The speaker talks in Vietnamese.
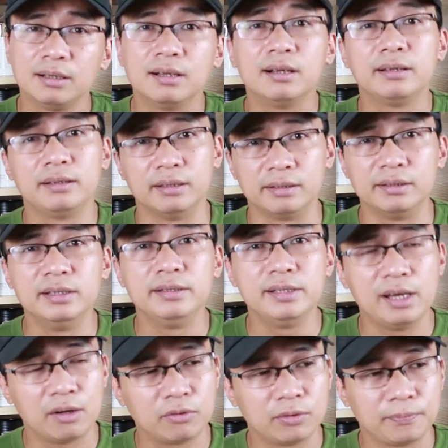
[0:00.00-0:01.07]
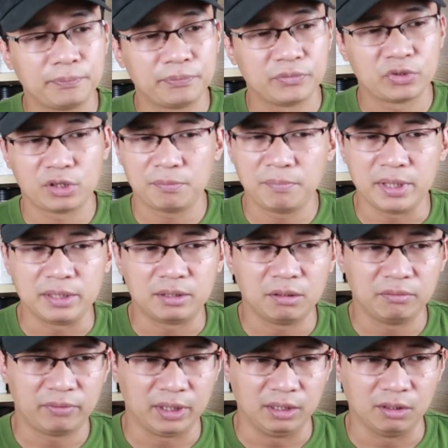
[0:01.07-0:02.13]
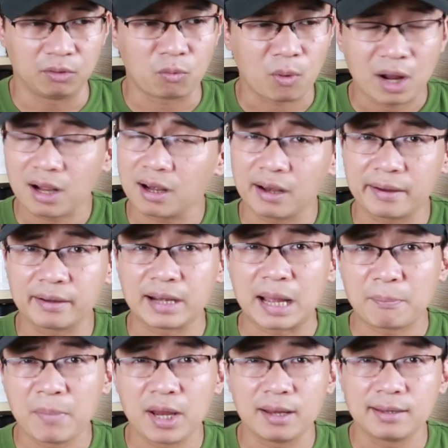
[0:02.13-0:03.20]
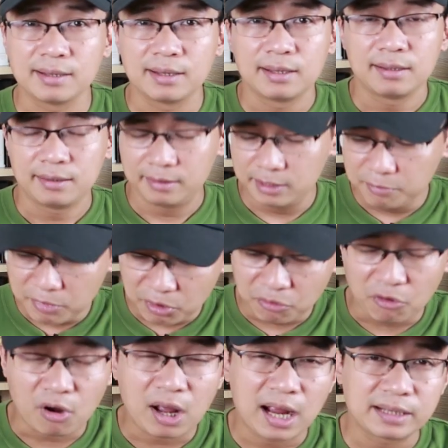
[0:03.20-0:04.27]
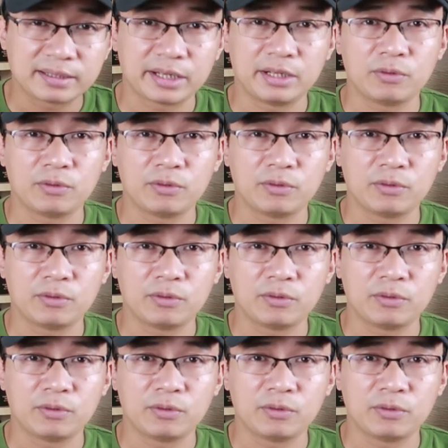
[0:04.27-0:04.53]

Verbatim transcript: hơi đơn điệu, cho nên mình không phải là quá là đam mê. Nhưng mà cũng có hai chai